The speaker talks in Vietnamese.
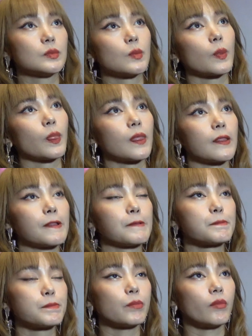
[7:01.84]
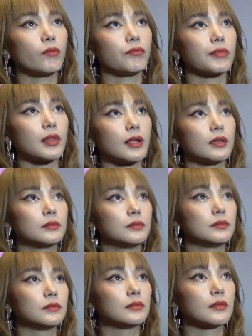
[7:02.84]
nhiều người sẽ đinh đinh về cái
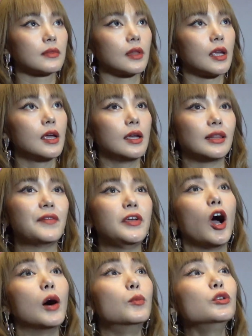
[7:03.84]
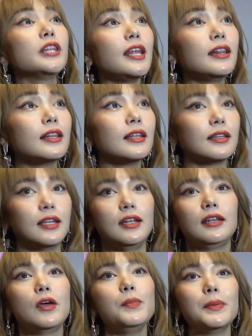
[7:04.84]
điều đó tại, tại vì họ muốn tin ở, ờ, thì
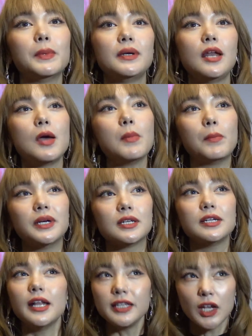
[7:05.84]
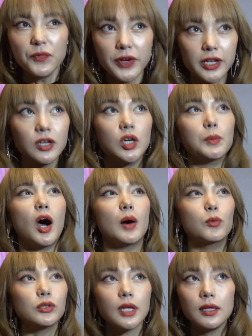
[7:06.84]
đó. nếu mà mình nếu mà mình cứ đính chính với những người mà họ
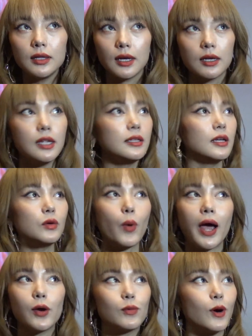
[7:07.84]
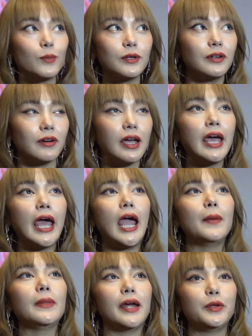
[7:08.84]
muốn tin thì cứ đính chính ừ. ngoài cũng không được
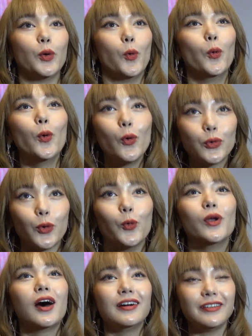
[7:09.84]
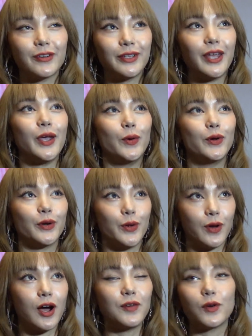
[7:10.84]
em là đủ đủ lớn để có thể hiểu được
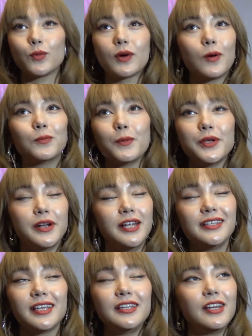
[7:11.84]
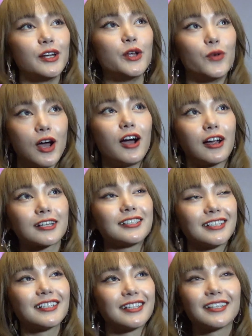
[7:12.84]
điều đó và cũng không bao giờ đính chính những cái điều đó
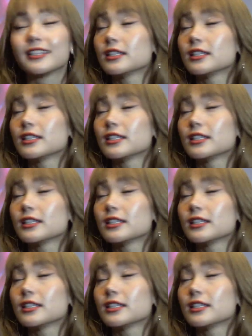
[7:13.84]
chị nghĩ yeah.